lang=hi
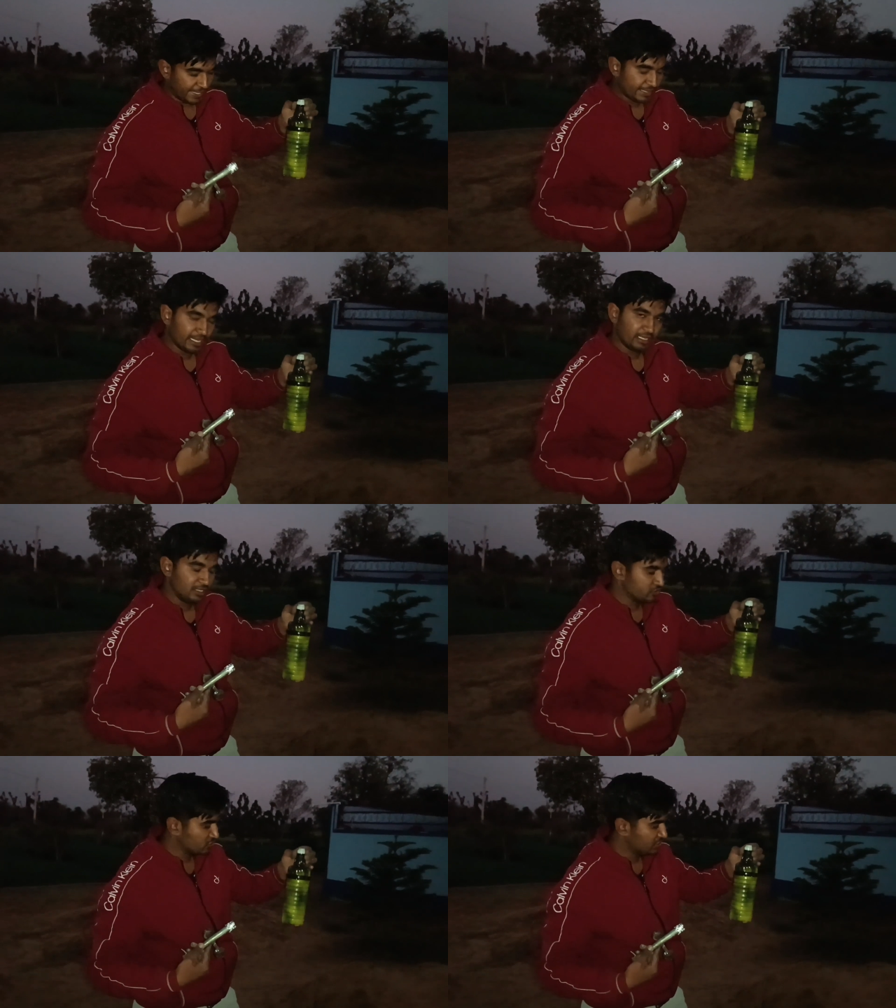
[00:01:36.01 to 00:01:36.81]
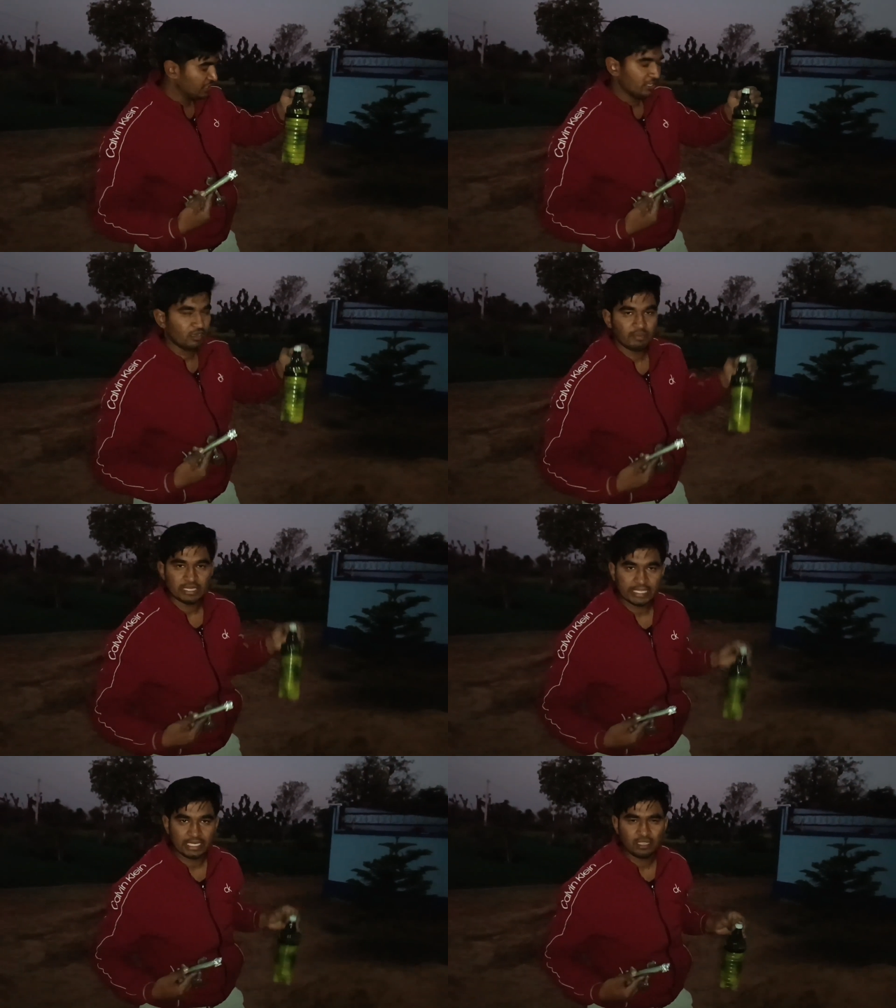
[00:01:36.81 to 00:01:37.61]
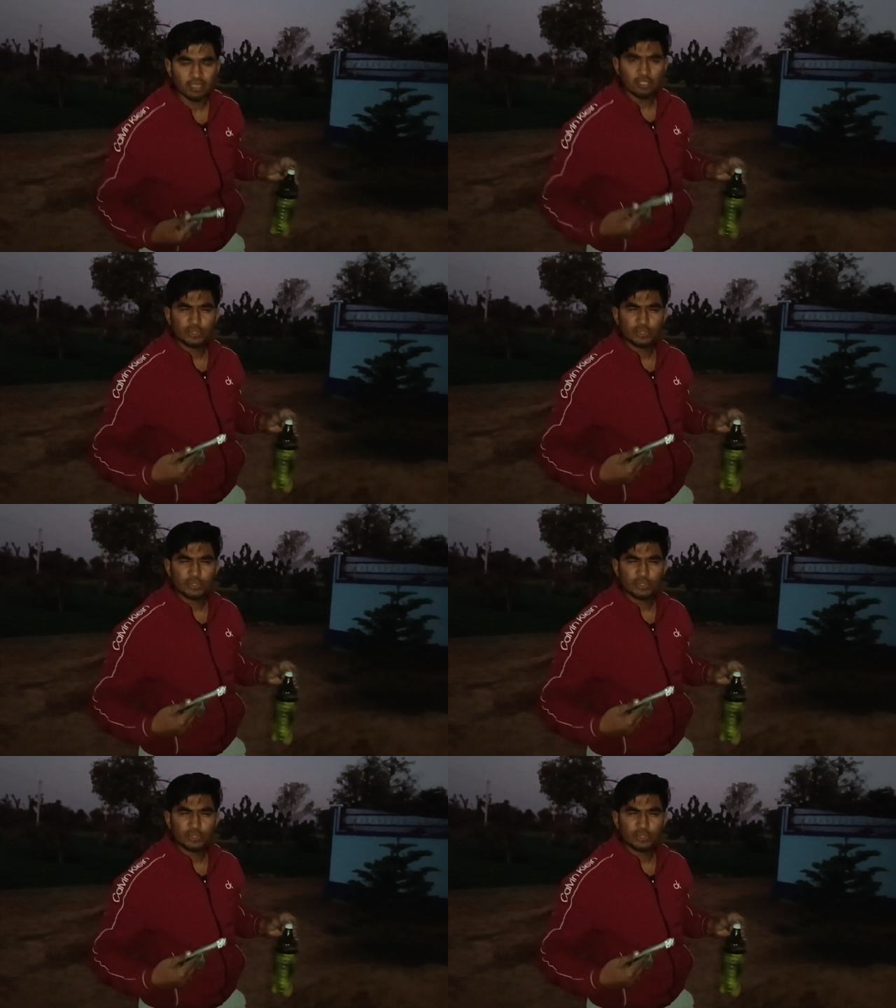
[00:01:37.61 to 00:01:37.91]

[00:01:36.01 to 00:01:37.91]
देखते हैं कि इसको छल नहीं कर पाती है नहीं